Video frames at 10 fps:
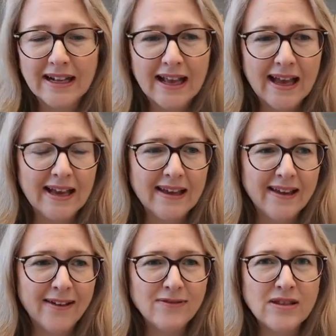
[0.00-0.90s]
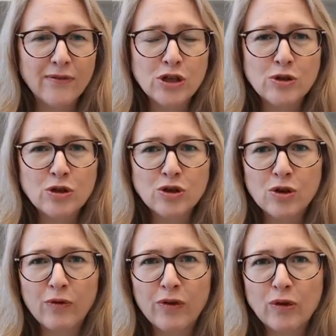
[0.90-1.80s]
Et vous savez,
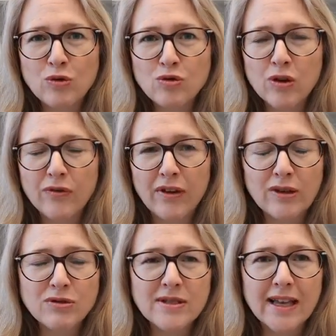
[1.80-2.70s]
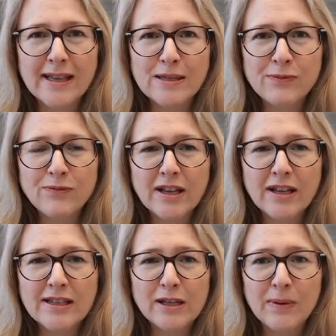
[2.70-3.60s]
je, fais toujours référence aux archétypes
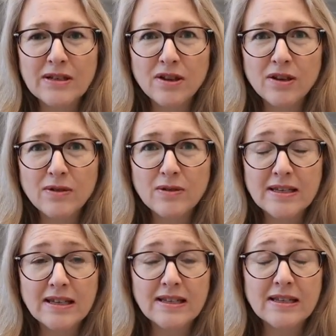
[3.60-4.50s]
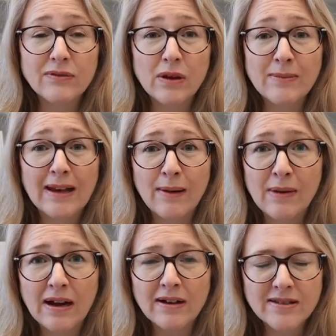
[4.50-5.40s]
financiers parce que c'est vraiment la
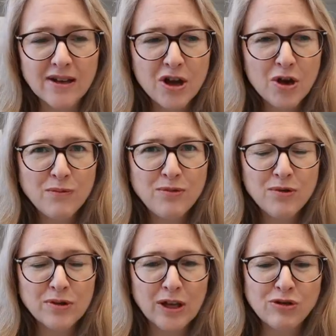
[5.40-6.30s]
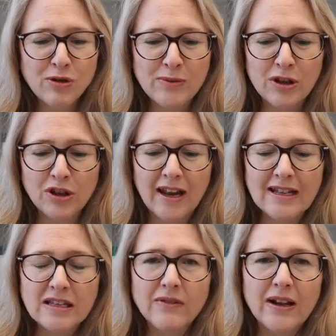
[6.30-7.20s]
base pour transformer notre
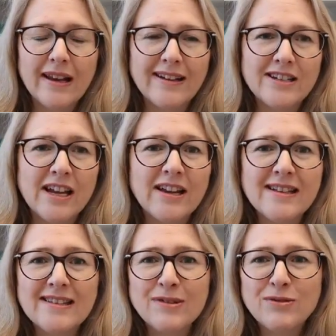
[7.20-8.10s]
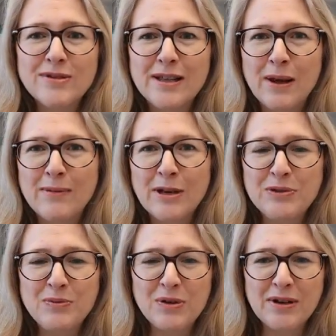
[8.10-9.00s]
relation avec l'argent et c'est aussi la base
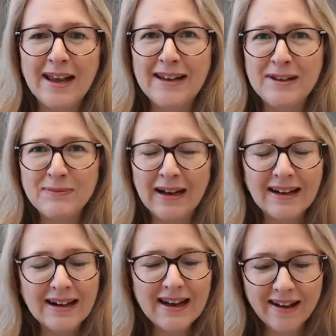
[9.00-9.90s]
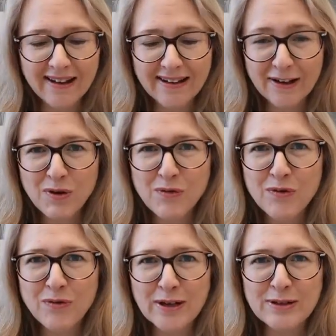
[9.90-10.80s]
pour l'alignement hein, quand on veut
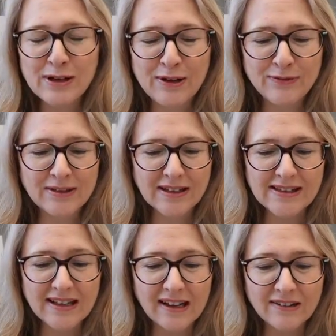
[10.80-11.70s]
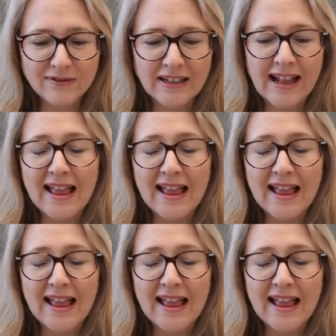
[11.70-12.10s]
faire ça, la vitesse grand V.